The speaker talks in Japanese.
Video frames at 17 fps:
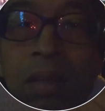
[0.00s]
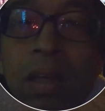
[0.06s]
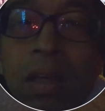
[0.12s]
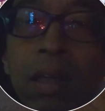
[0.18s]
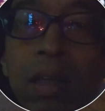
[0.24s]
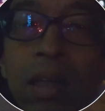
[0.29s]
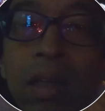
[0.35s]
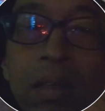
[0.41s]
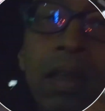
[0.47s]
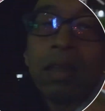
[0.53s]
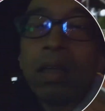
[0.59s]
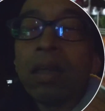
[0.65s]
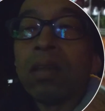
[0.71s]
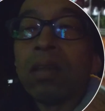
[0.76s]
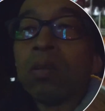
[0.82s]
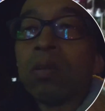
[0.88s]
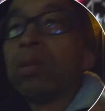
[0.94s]
原生利益
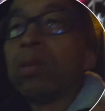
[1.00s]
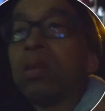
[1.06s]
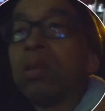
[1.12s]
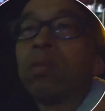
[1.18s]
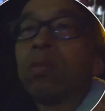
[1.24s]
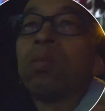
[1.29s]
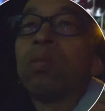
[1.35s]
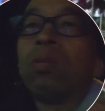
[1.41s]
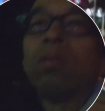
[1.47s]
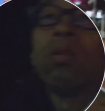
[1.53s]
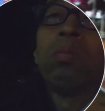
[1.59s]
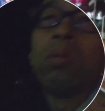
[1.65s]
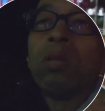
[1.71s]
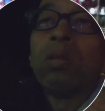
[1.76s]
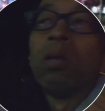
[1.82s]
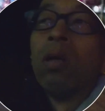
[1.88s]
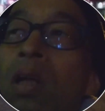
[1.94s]
の追求というのも、
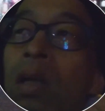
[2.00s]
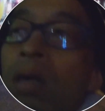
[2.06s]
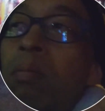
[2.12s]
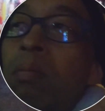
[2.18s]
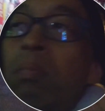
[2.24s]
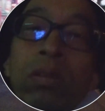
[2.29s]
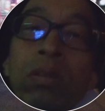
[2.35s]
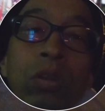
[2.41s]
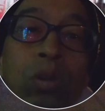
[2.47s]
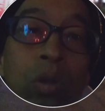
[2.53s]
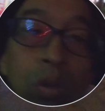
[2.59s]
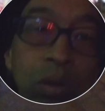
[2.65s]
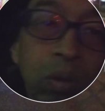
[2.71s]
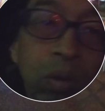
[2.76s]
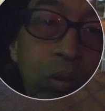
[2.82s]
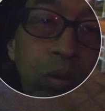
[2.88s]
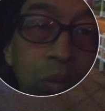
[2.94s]
まあ、呪術
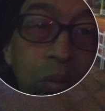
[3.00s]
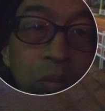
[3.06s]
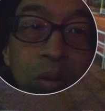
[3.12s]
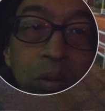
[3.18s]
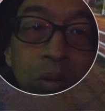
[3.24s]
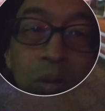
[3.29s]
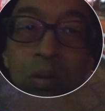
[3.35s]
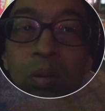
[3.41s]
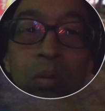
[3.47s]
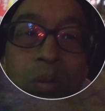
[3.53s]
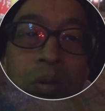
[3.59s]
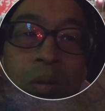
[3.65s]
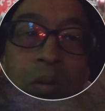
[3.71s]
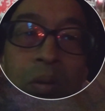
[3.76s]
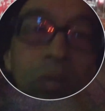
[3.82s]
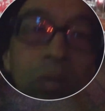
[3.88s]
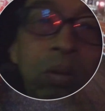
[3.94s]
の特徴
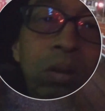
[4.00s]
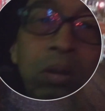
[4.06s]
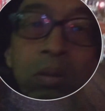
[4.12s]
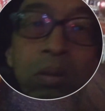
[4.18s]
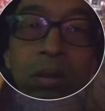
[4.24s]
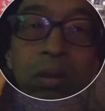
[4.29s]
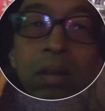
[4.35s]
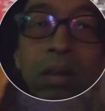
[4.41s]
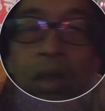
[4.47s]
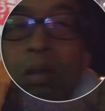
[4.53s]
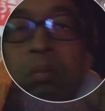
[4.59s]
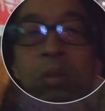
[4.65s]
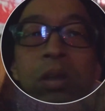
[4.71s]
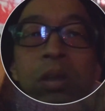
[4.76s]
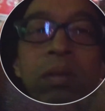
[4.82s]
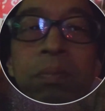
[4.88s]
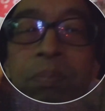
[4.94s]
の一つですけど
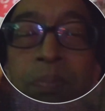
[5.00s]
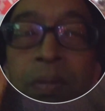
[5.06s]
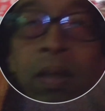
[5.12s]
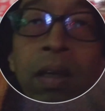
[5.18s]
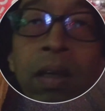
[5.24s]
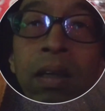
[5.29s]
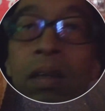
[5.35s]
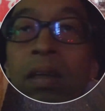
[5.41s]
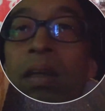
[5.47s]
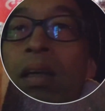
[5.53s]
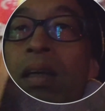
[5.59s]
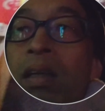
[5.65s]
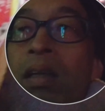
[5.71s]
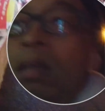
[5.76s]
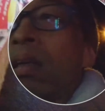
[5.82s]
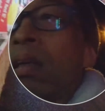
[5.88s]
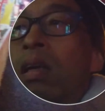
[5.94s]
も
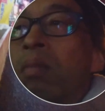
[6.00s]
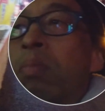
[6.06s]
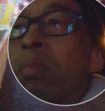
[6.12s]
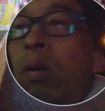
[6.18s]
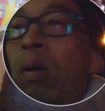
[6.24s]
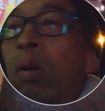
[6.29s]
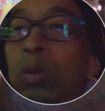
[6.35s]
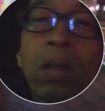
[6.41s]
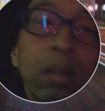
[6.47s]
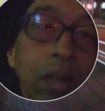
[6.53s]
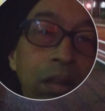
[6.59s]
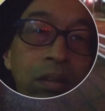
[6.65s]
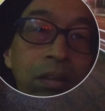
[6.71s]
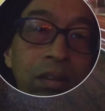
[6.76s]
えー、まあ、大人たる